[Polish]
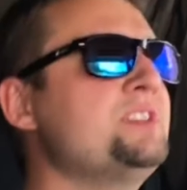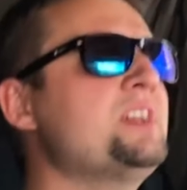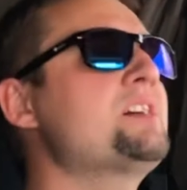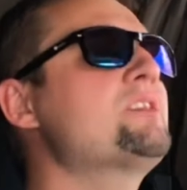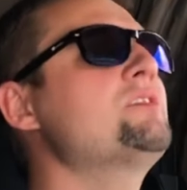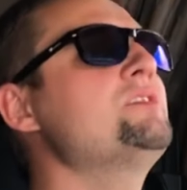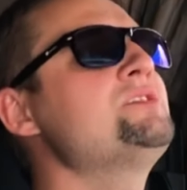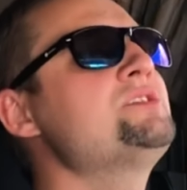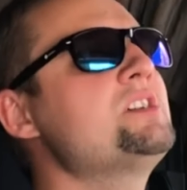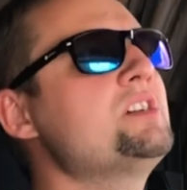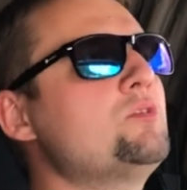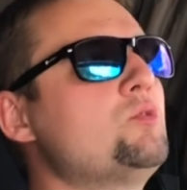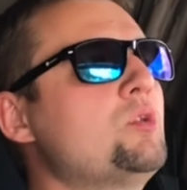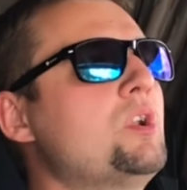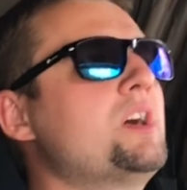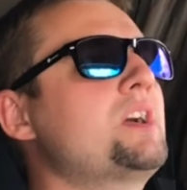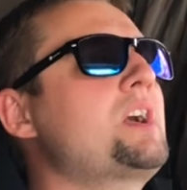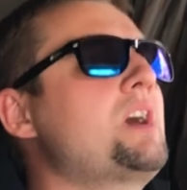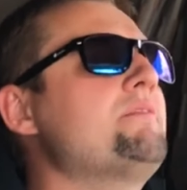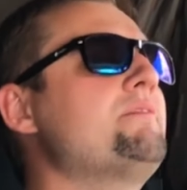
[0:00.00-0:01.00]
na rondzie
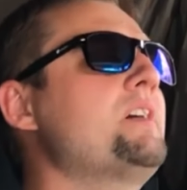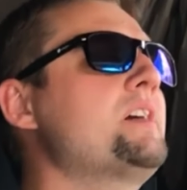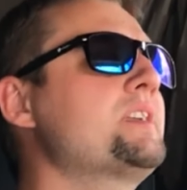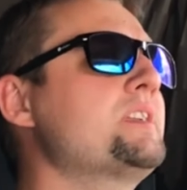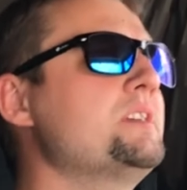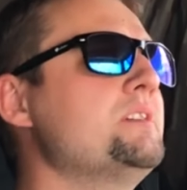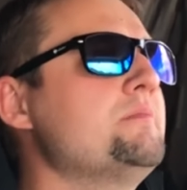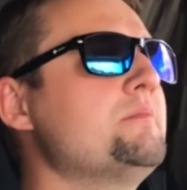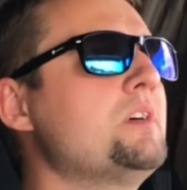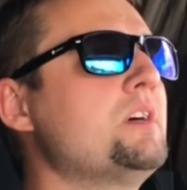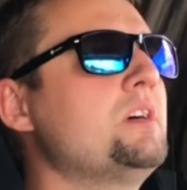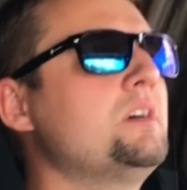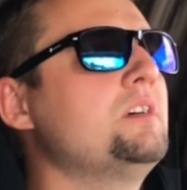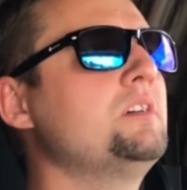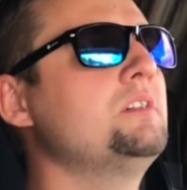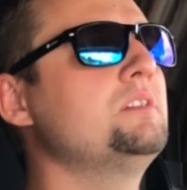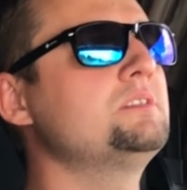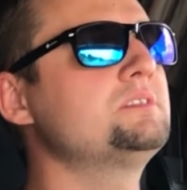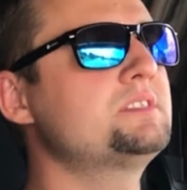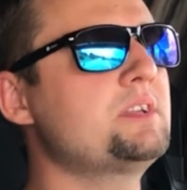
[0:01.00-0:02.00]
uległ awarii
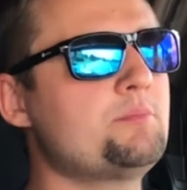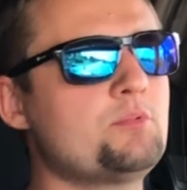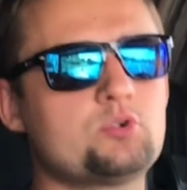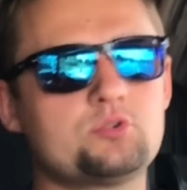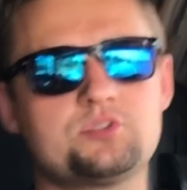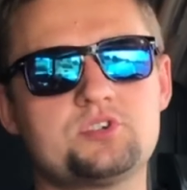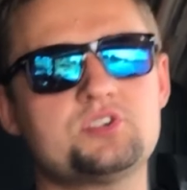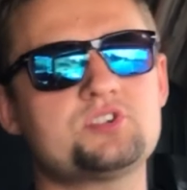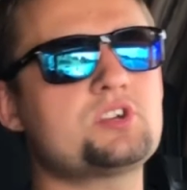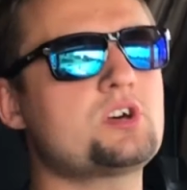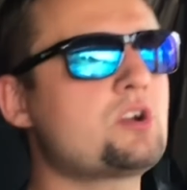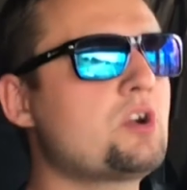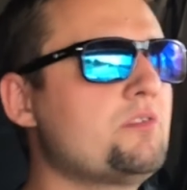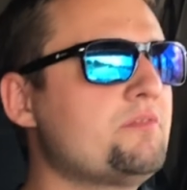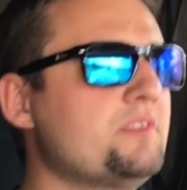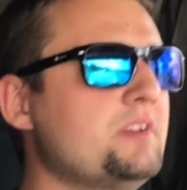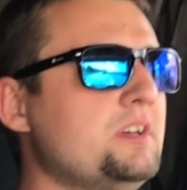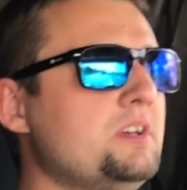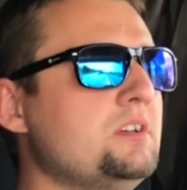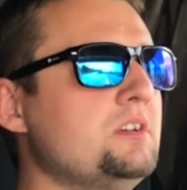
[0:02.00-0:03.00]
samochód
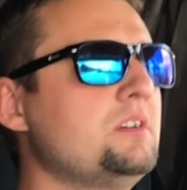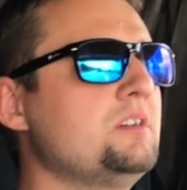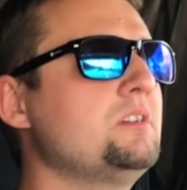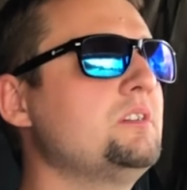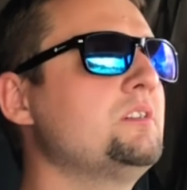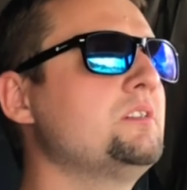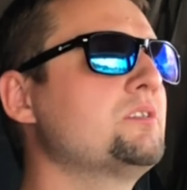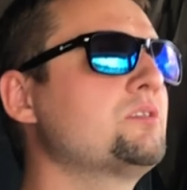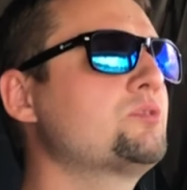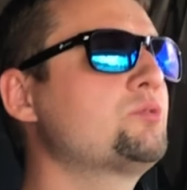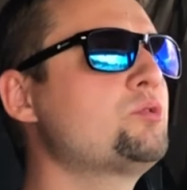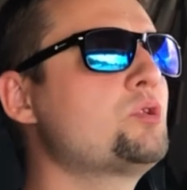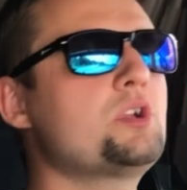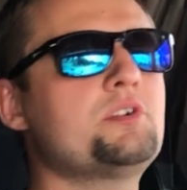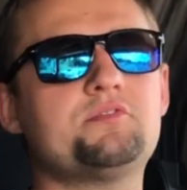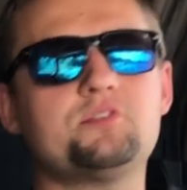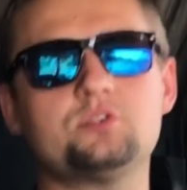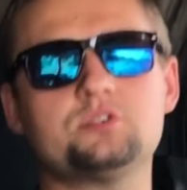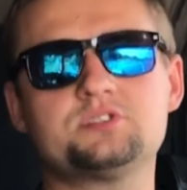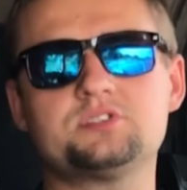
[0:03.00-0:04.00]
ciężarowy, który
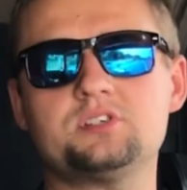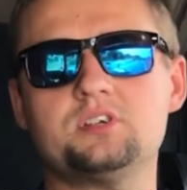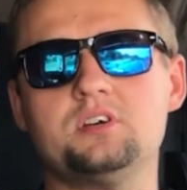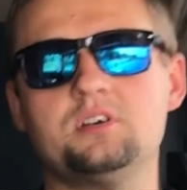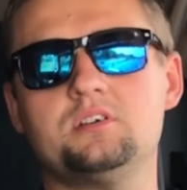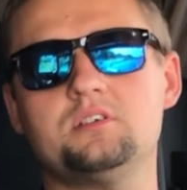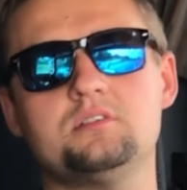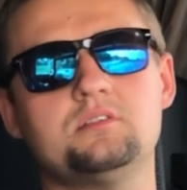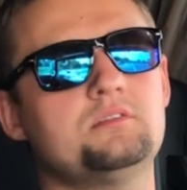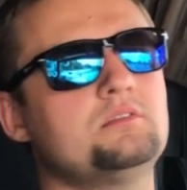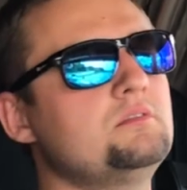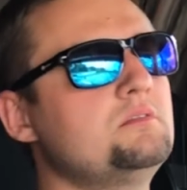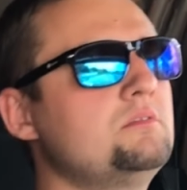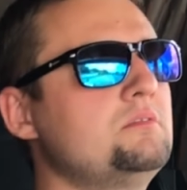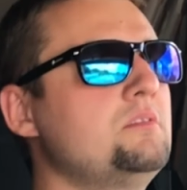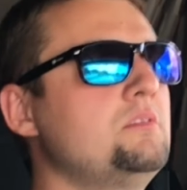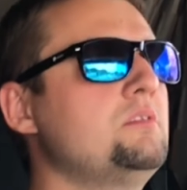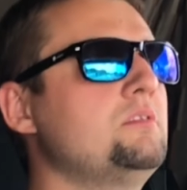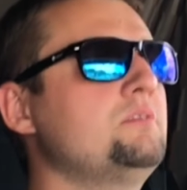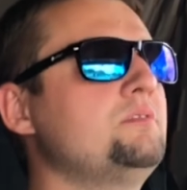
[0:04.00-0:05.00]
wiózł
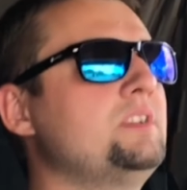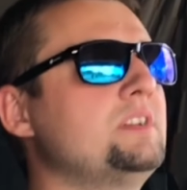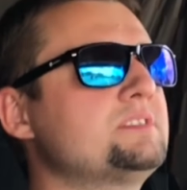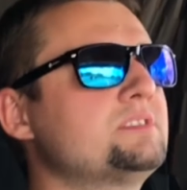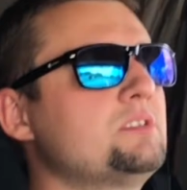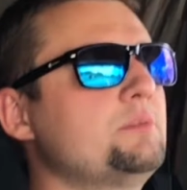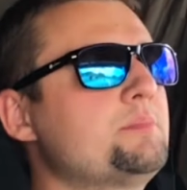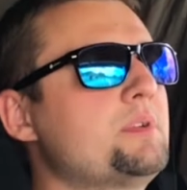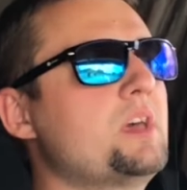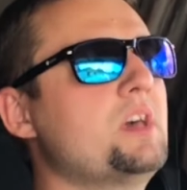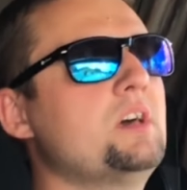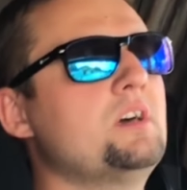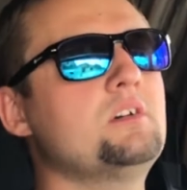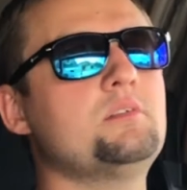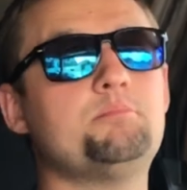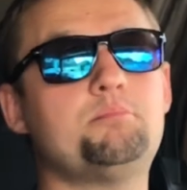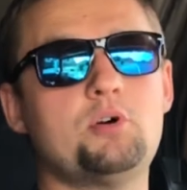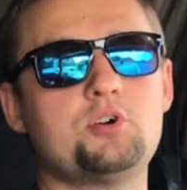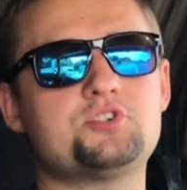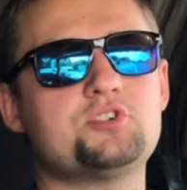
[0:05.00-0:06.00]
na sobie
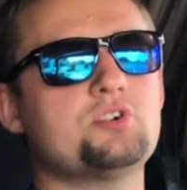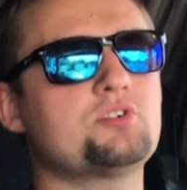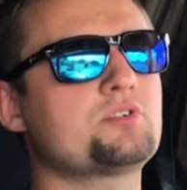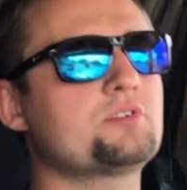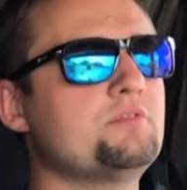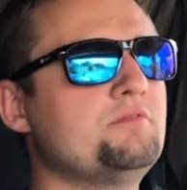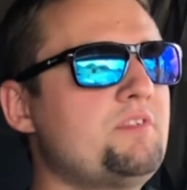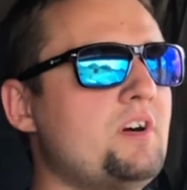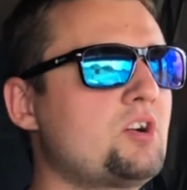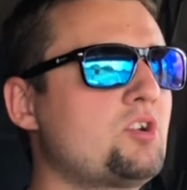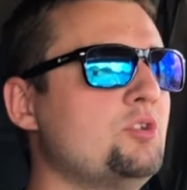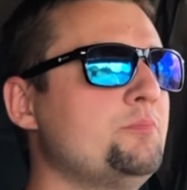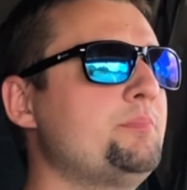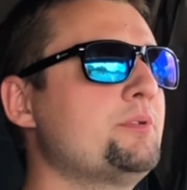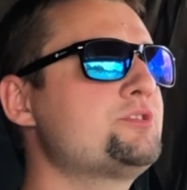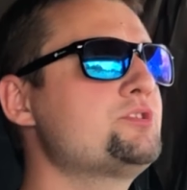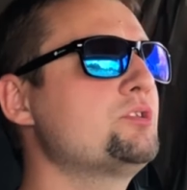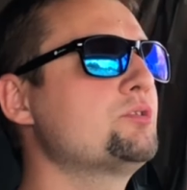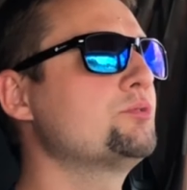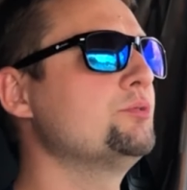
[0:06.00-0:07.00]
pociąg, wagon
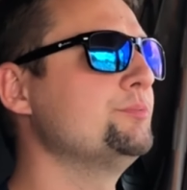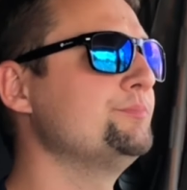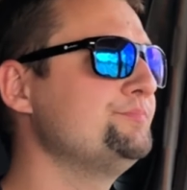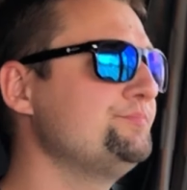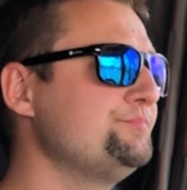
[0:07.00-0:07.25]
pociągu.